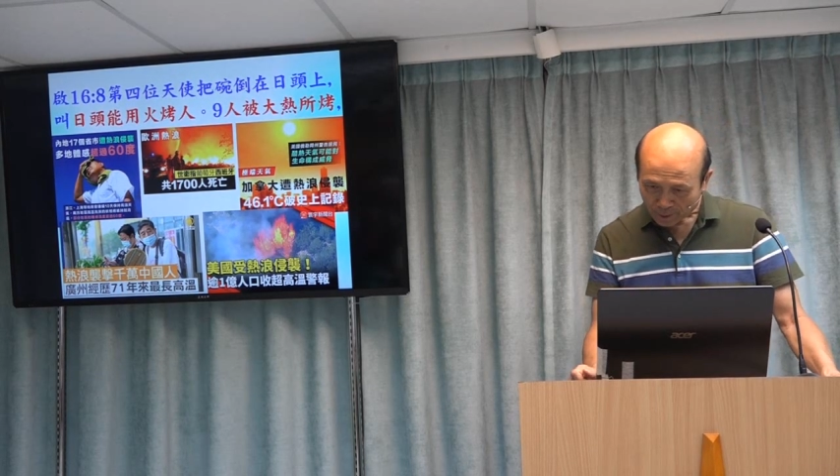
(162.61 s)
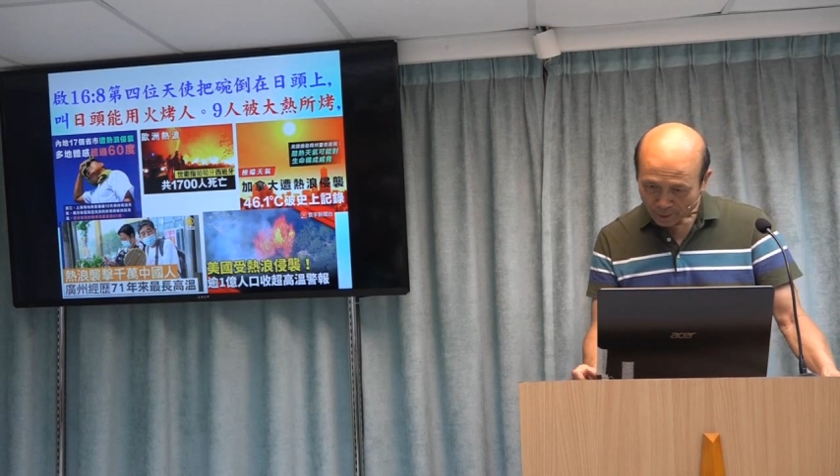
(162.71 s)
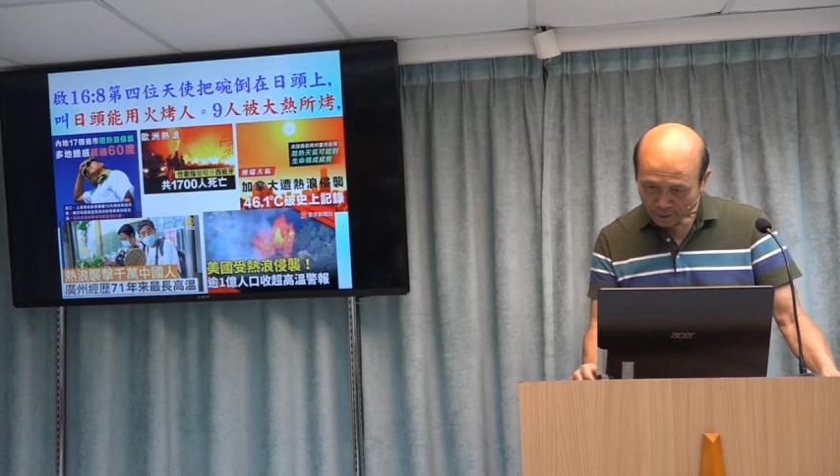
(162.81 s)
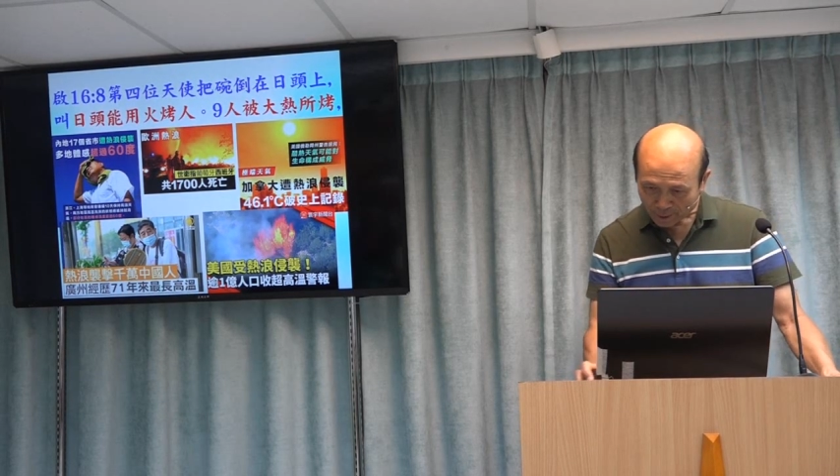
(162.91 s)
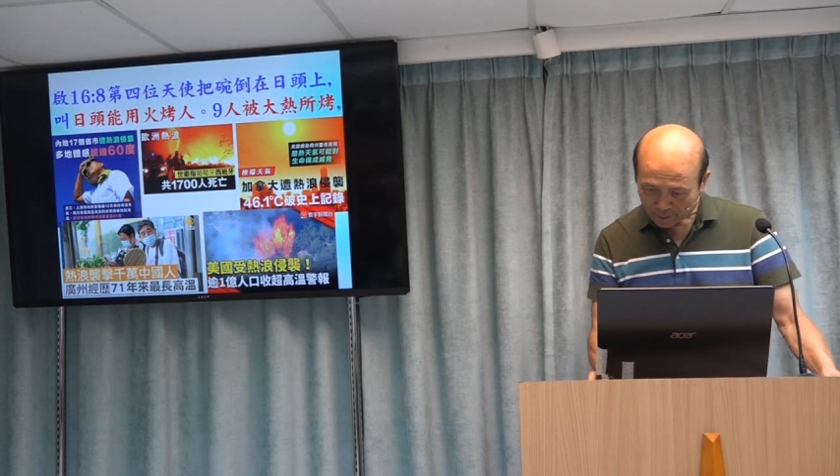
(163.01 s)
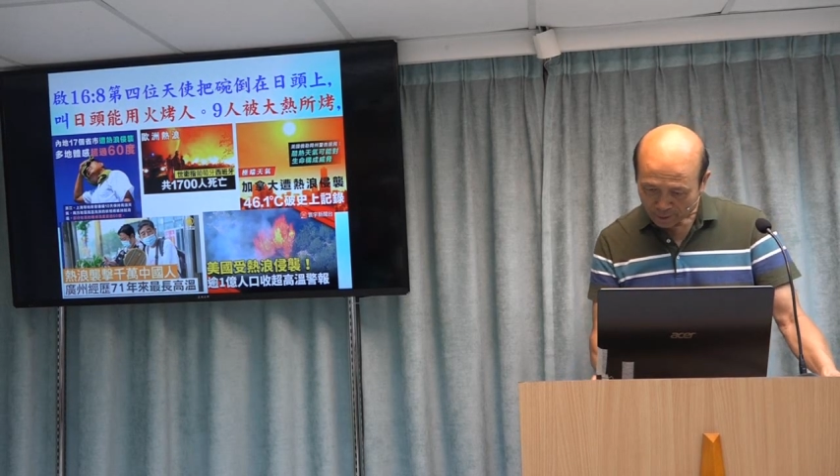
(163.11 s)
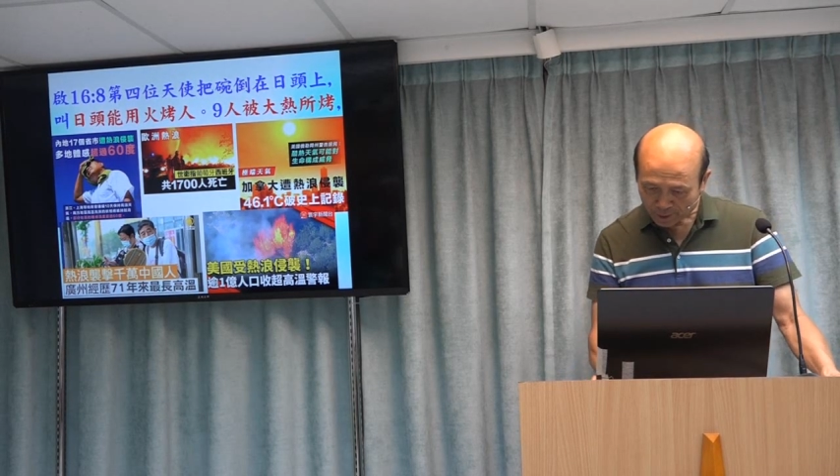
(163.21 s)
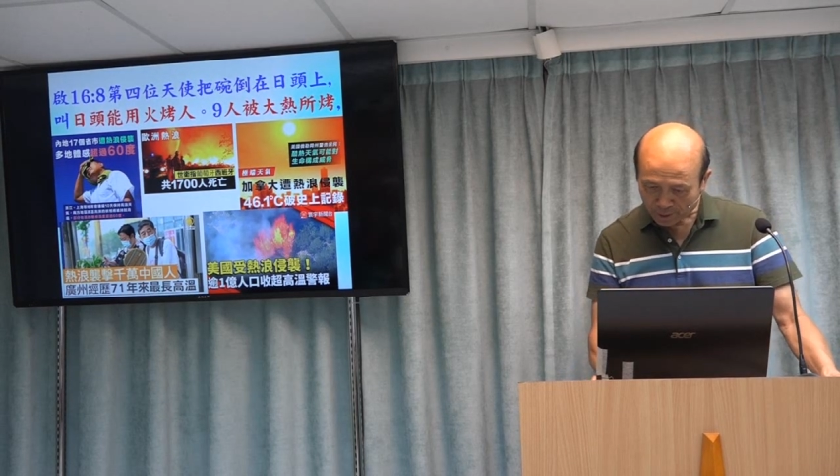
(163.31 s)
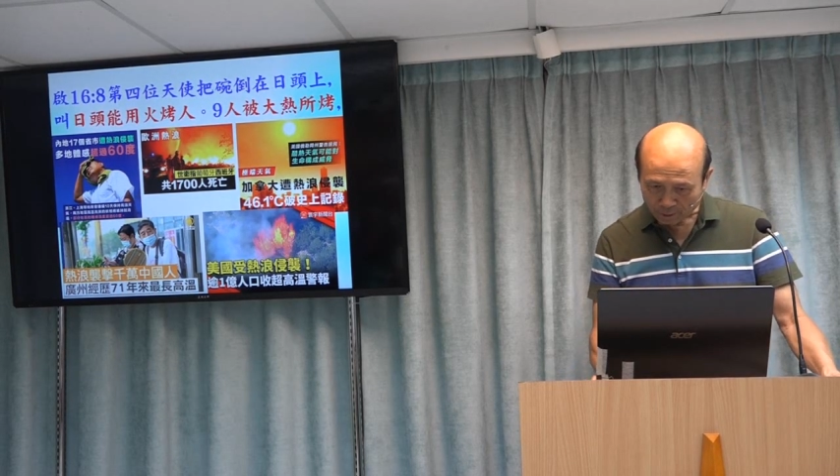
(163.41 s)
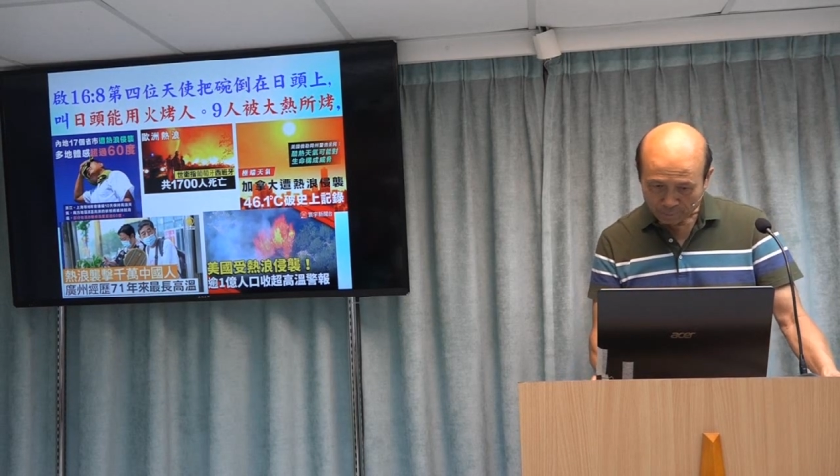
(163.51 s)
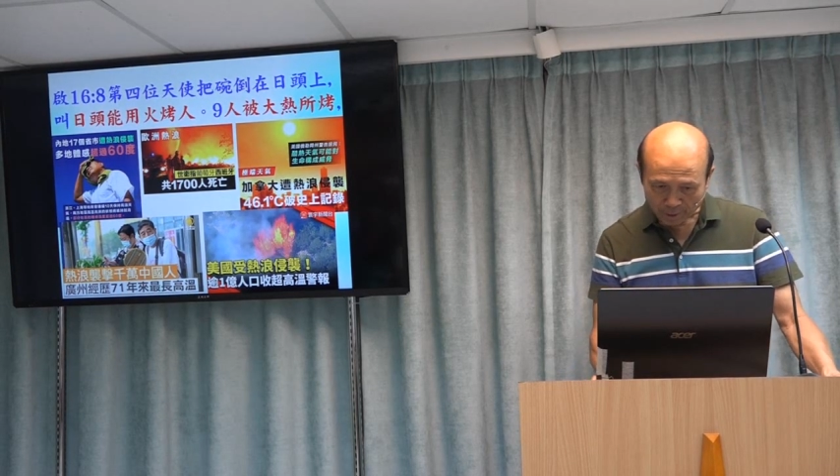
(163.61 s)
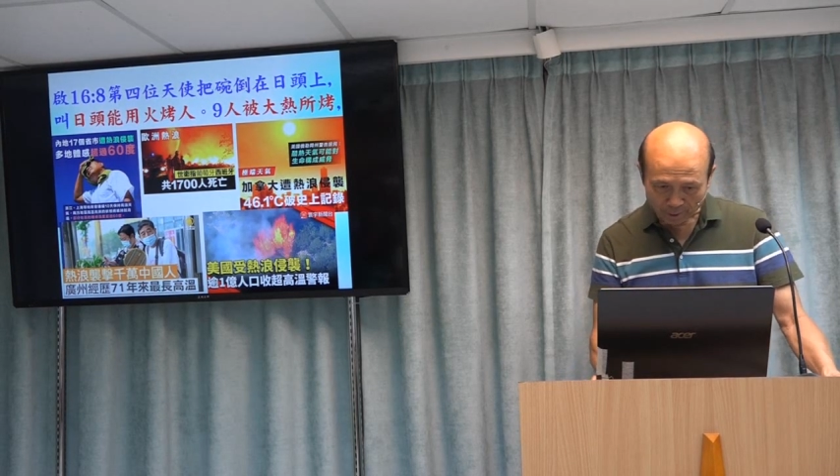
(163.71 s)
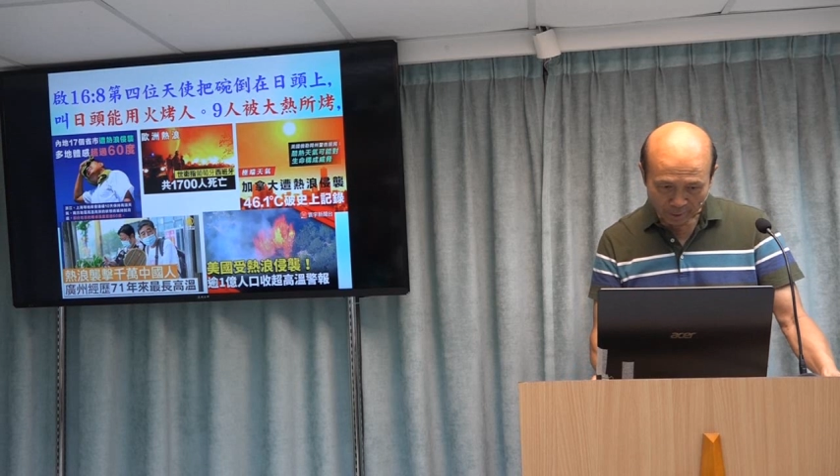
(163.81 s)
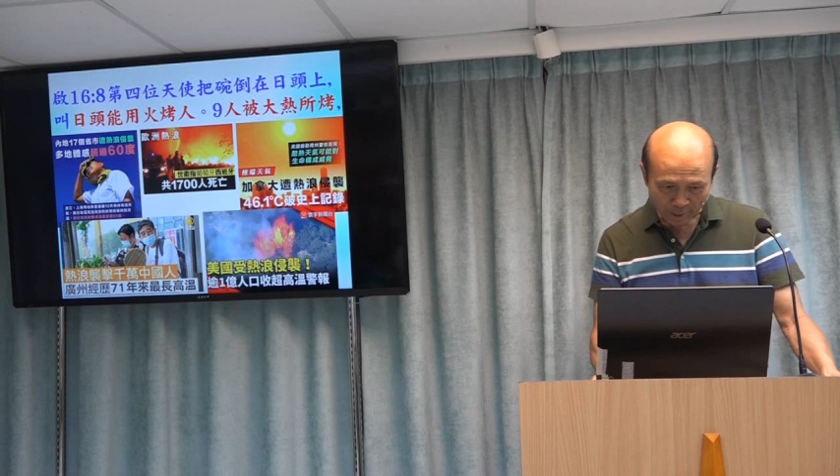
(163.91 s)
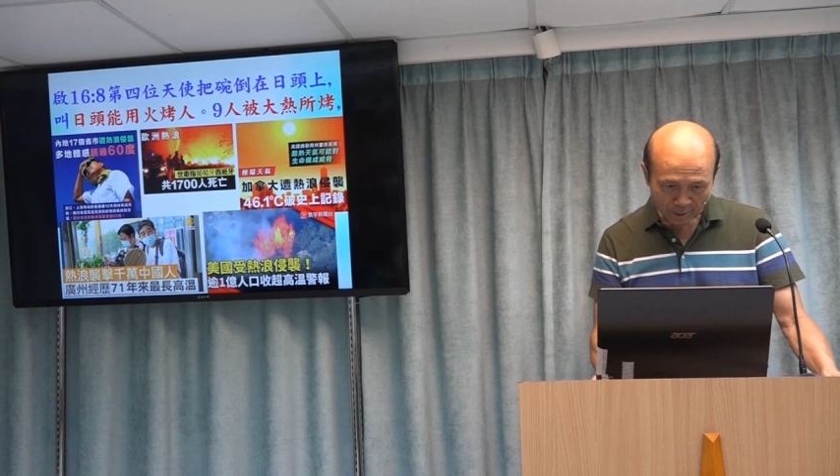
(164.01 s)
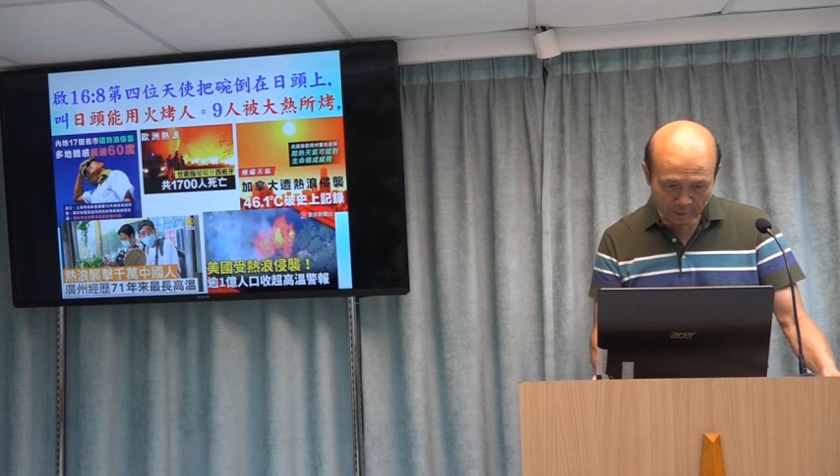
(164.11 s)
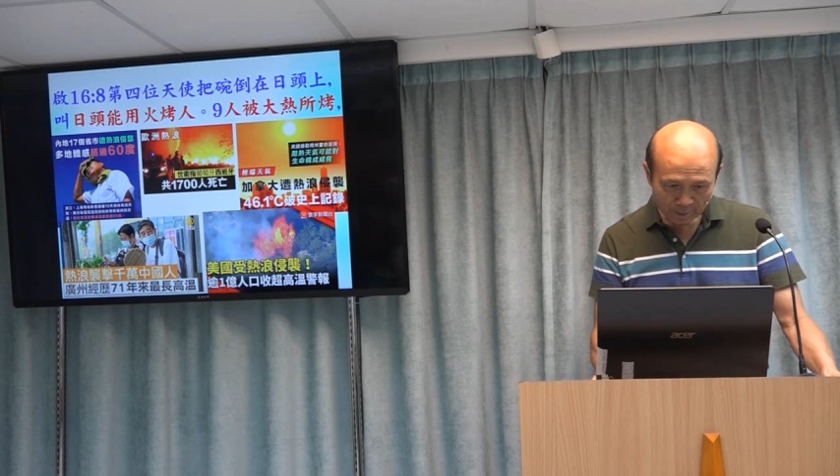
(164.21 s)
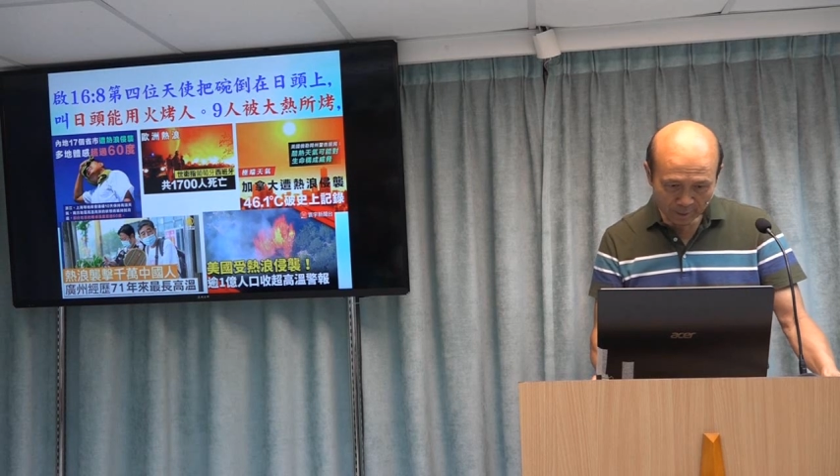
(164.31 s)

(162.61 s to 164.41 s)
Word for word: 看看这里有没有啊？